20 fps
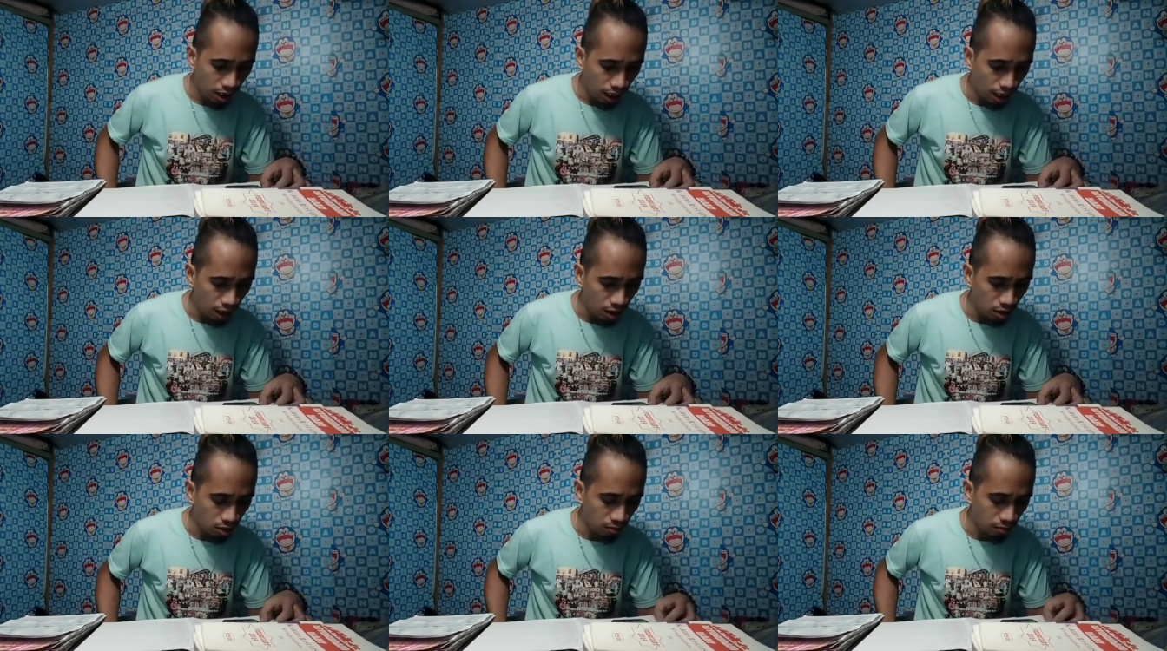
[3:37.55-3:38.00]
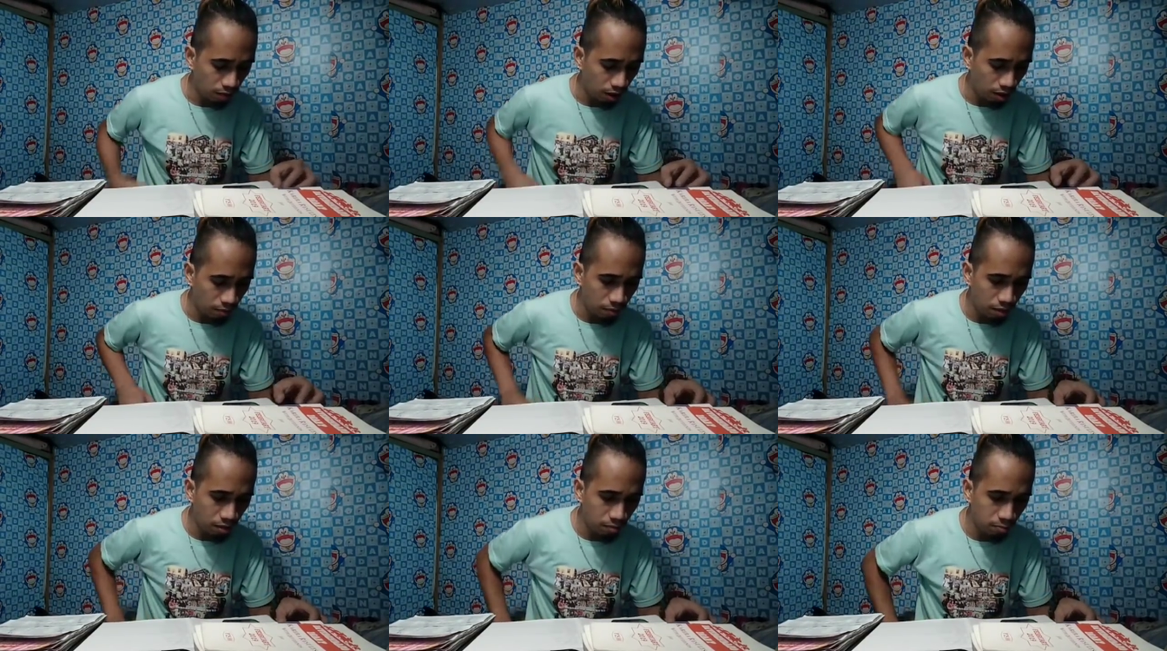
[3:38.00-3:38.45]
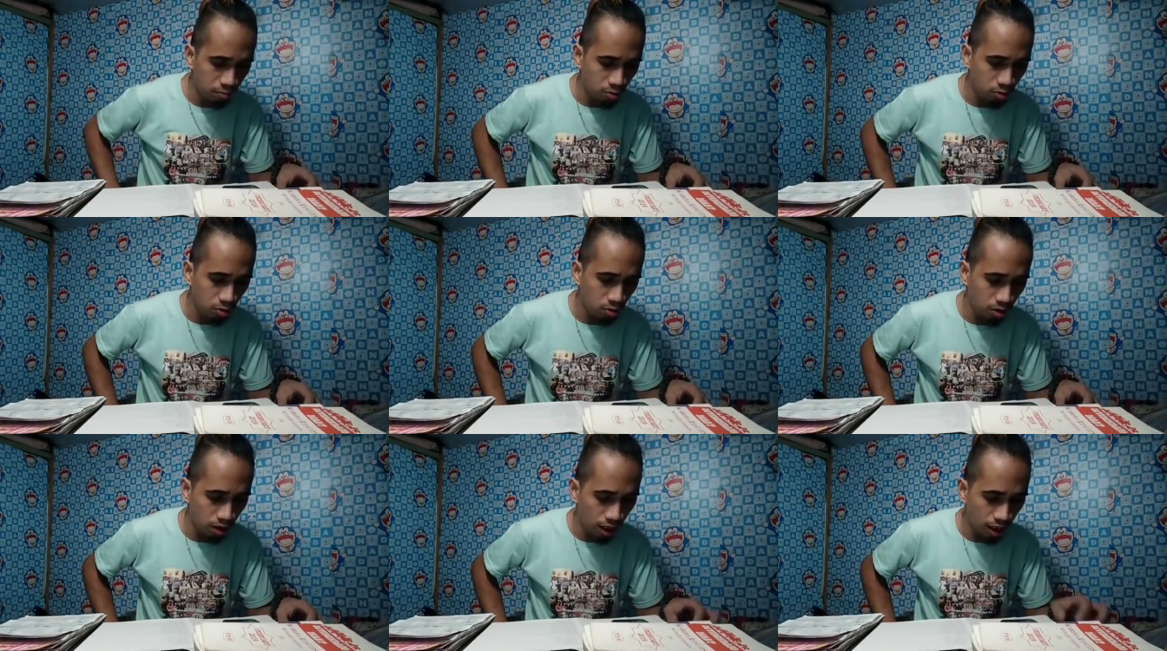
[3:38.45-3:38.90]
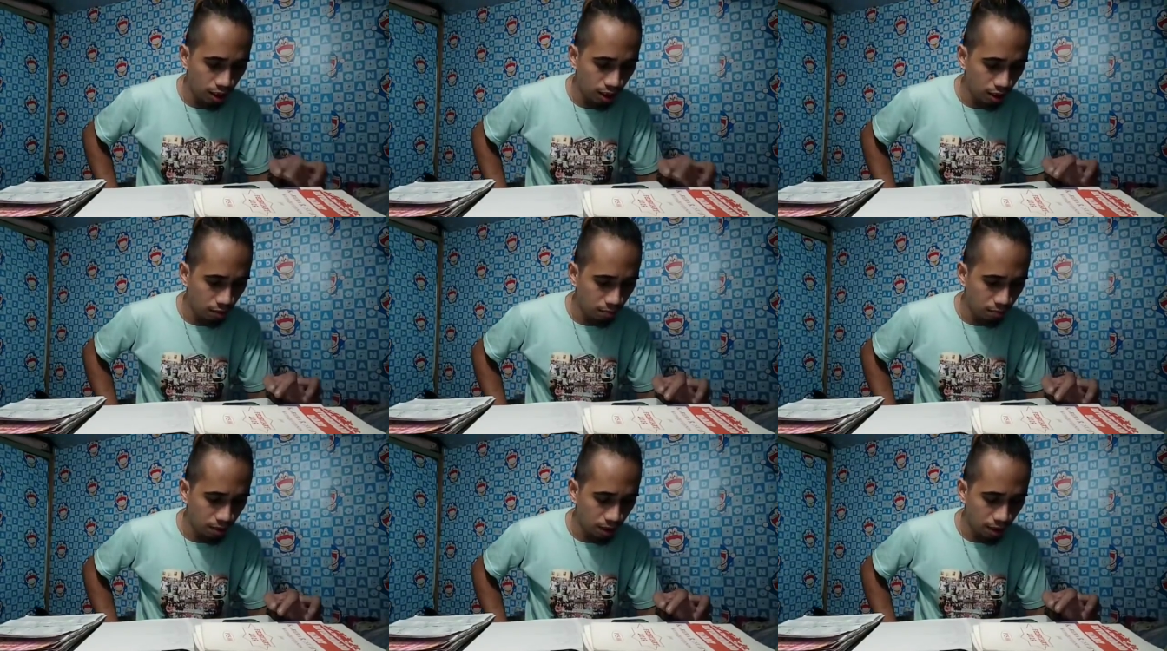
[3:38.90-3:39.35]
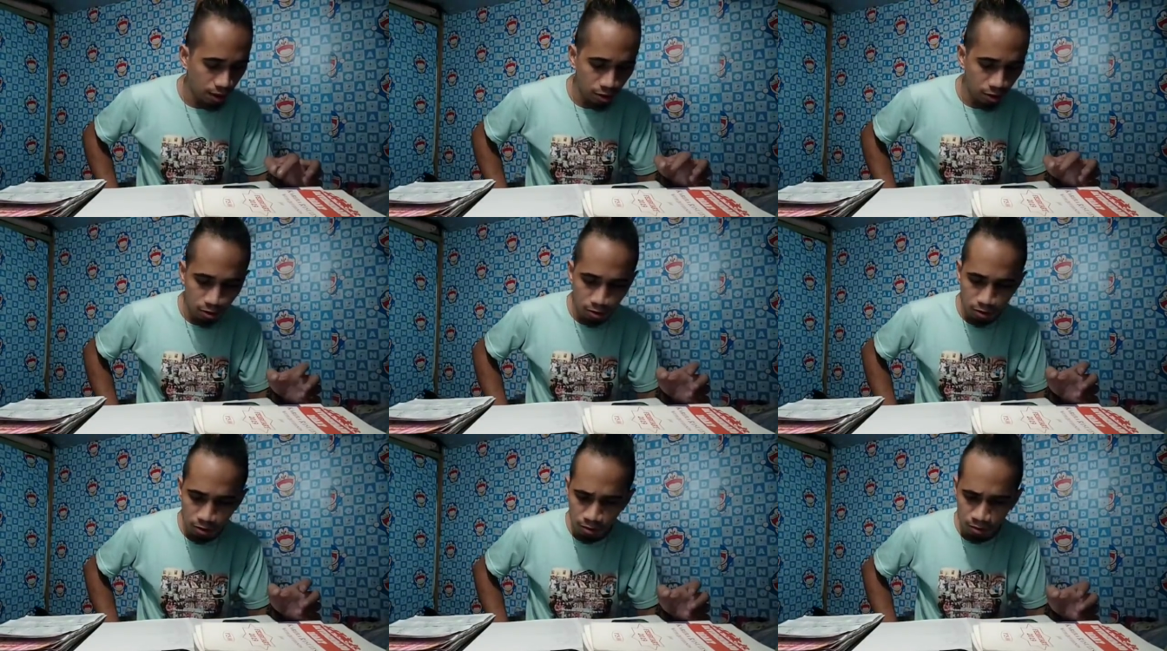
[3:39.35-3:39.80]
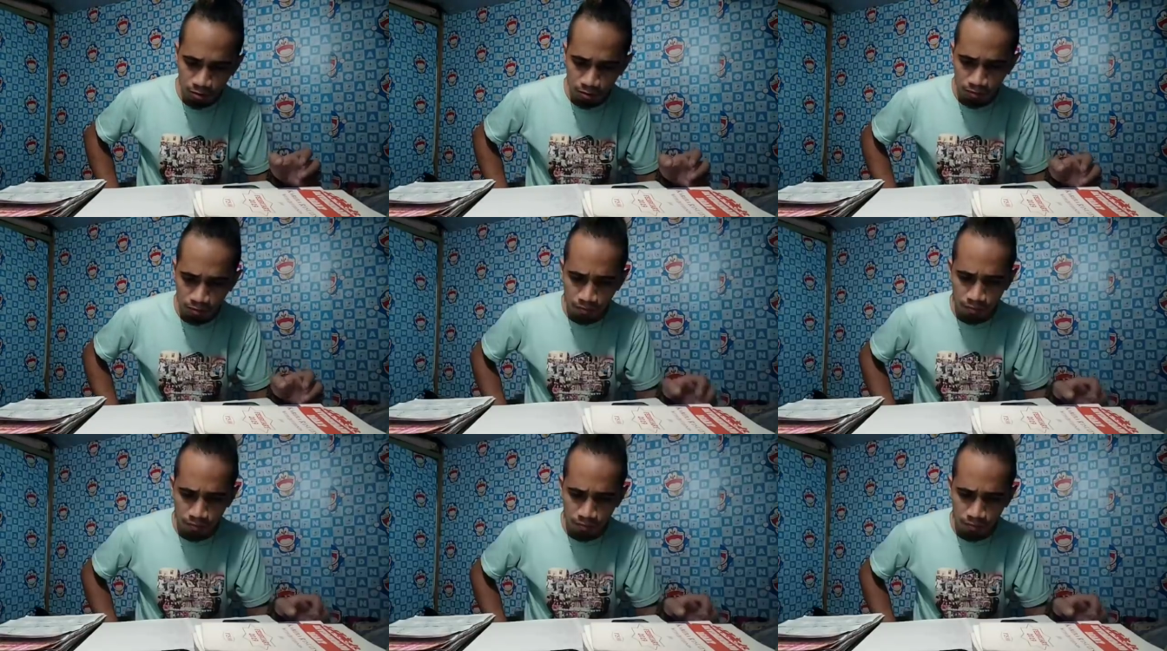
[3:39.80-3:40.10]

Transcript: Halos makapal po yung lineup ngayon.